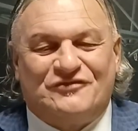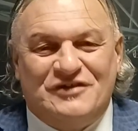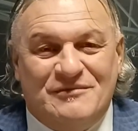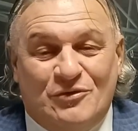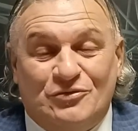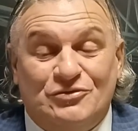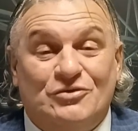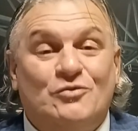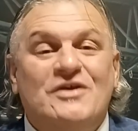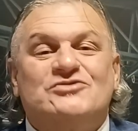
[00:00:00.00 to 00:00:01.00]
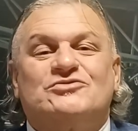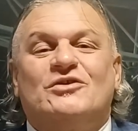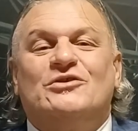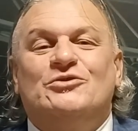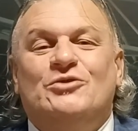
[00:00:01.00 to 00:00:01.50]
finimondo. Questo
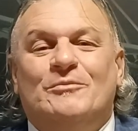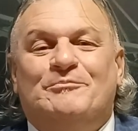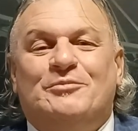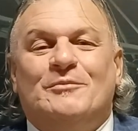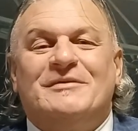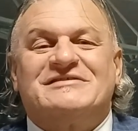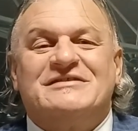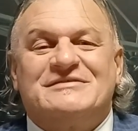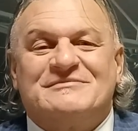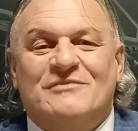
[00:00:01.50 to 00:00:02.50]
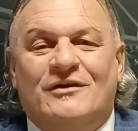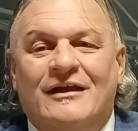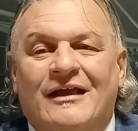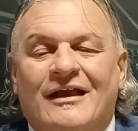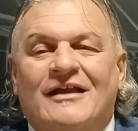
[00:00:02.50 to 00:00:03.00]
è il doppio pesismo
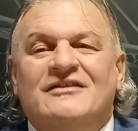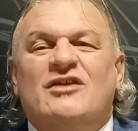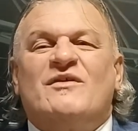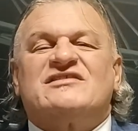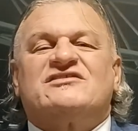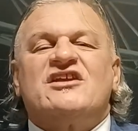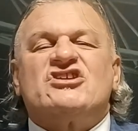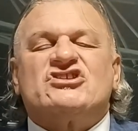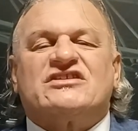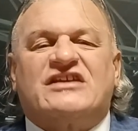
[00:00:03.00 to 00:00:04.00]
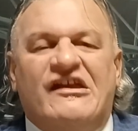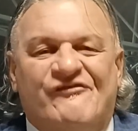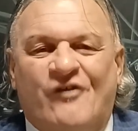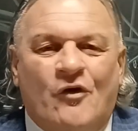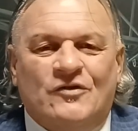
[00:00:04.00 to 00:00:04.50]
di questi
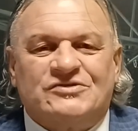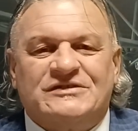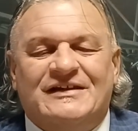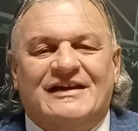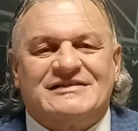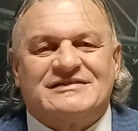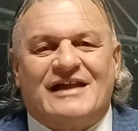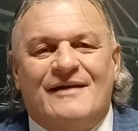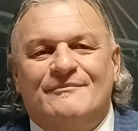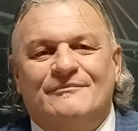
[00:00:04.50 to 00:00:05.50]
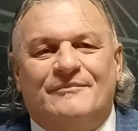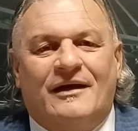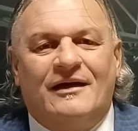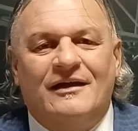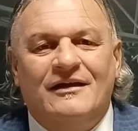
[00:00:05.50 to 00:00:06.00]
schifosi della stampa.
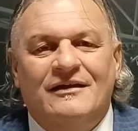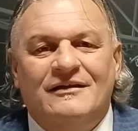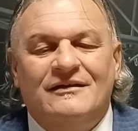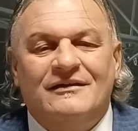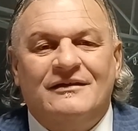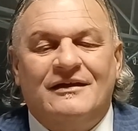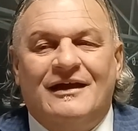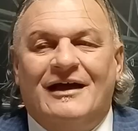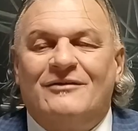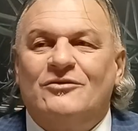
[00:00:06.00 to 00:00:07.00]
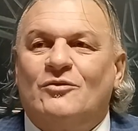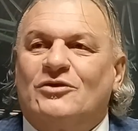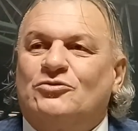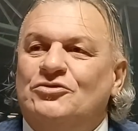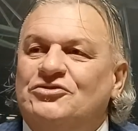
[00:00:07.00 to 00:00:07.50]
Allora
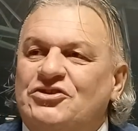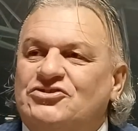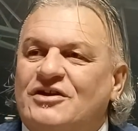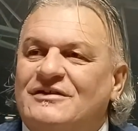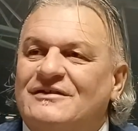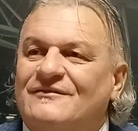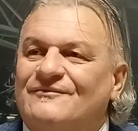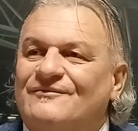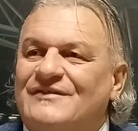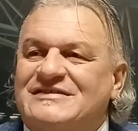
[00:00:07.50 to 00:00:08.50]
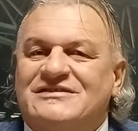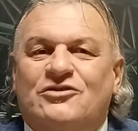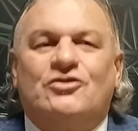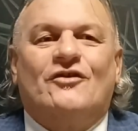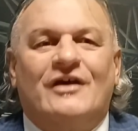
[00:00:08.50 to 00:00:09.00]
qualcuno dice
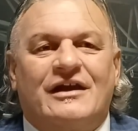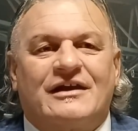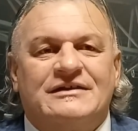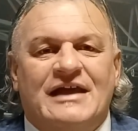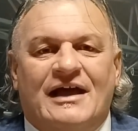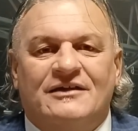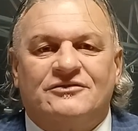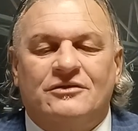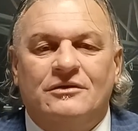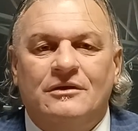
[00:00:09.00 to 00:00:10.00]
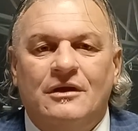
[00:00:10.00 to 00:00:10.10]
Vessicchio è radiato.